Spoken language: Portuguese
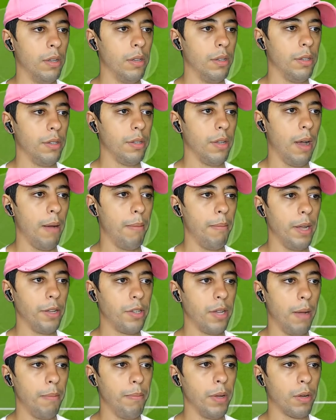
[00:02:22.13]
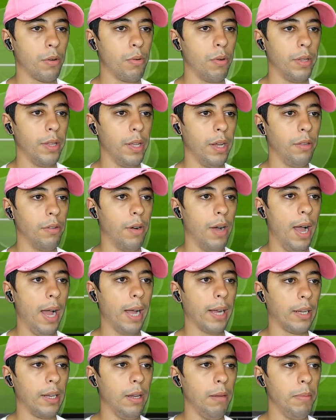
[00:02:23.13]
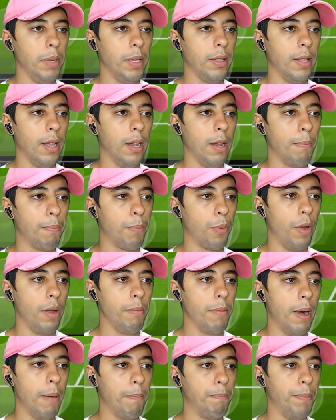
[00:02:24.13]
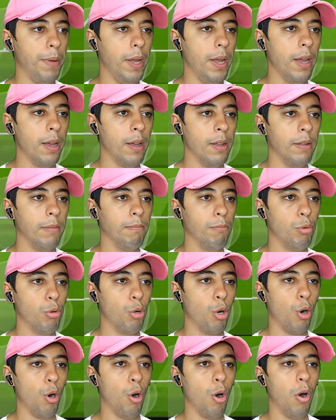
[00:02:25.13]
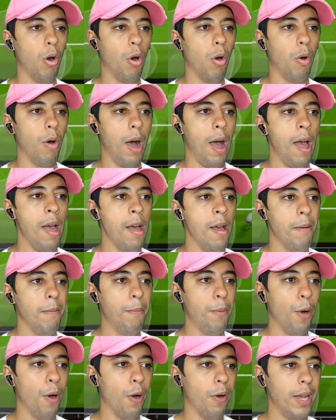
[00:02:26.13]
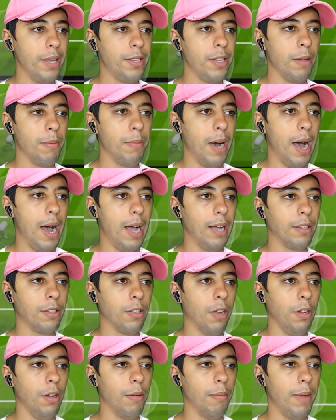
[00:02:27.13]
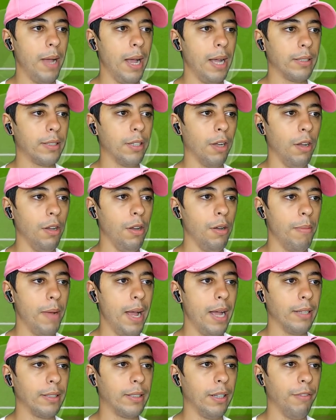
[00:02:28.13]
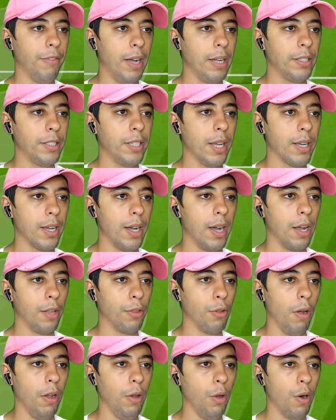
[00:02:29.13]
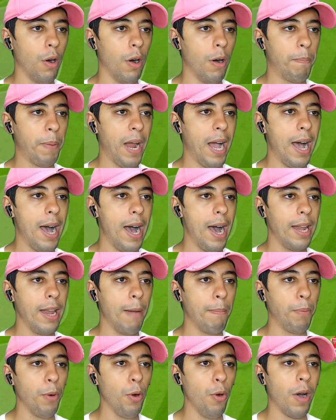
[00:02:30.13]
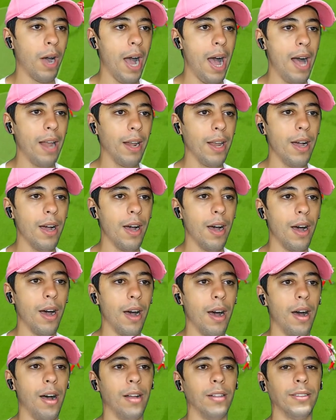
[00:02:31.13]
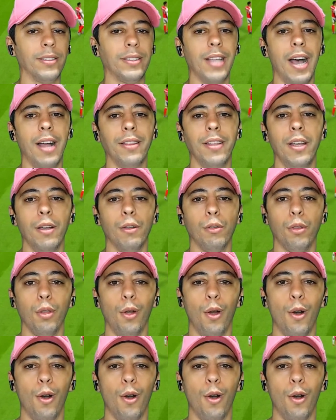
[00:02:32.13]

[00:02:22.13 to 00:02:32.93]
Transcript: Já mete a bicuda aí no Hakimi dele pro Mbappé. Boa! Boa demais! Olha o Messi, olha o Messi, vai chegando, olhou pra área, pro Haaland, tá dentro!